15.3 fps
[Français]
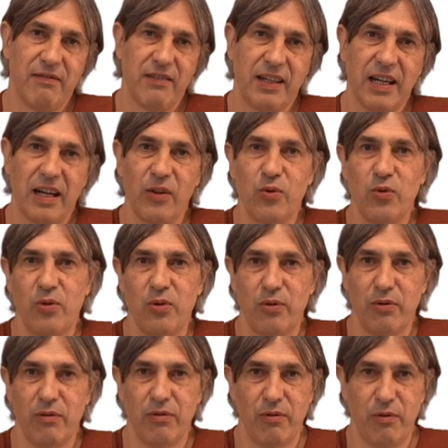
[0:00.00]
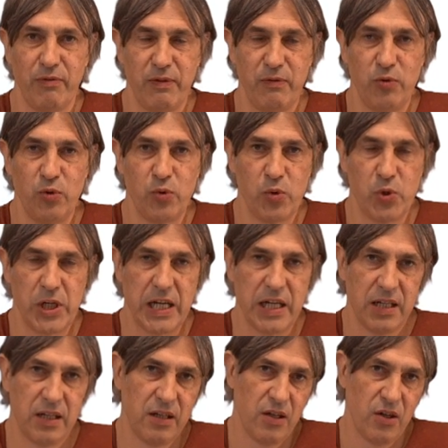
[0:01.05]
avec Arnaud le, vif du sujet,
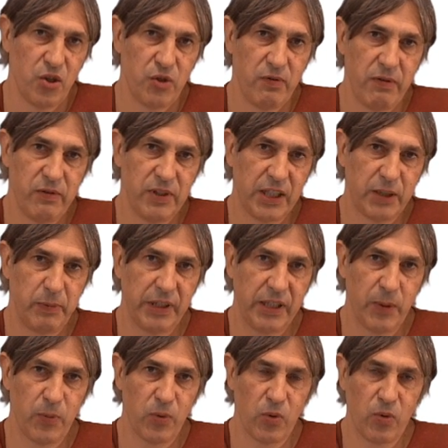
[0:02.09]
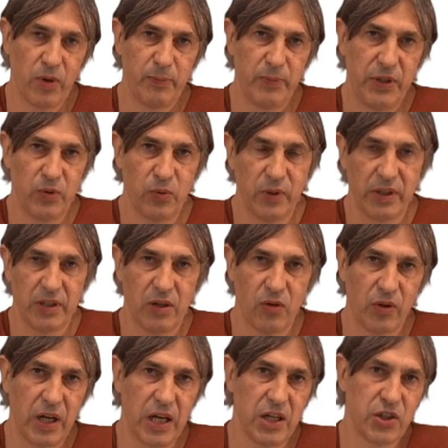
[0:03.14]
je vais vous expliquer pourquoi Python est un
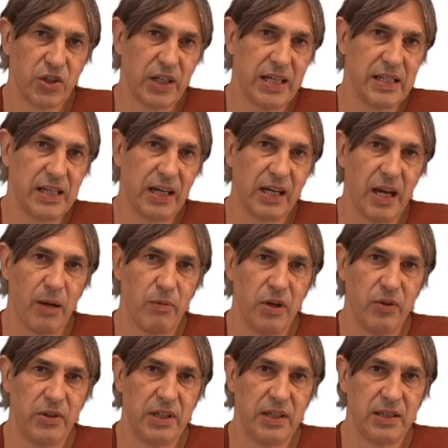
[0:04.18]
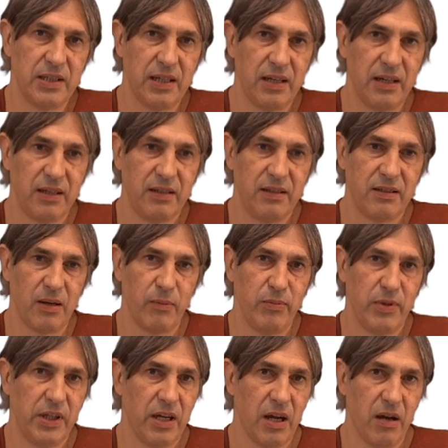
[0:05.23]
langage très agréable à utiliser et qui
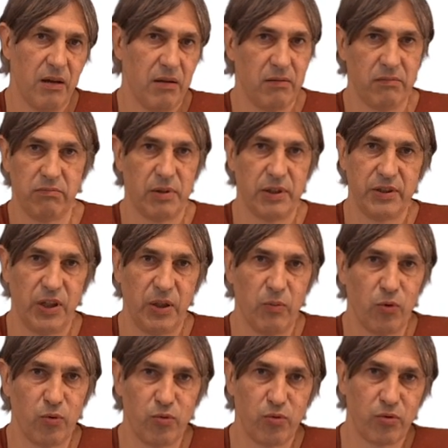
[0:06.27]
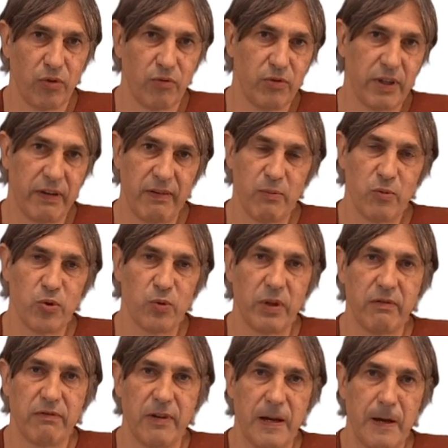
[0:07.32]
s'applique à pratiquement tout ce que vous avez
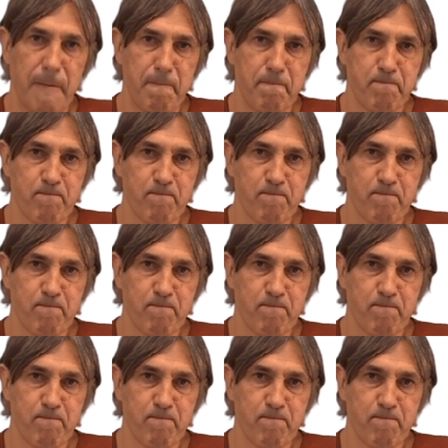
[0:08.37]
besoin de faire.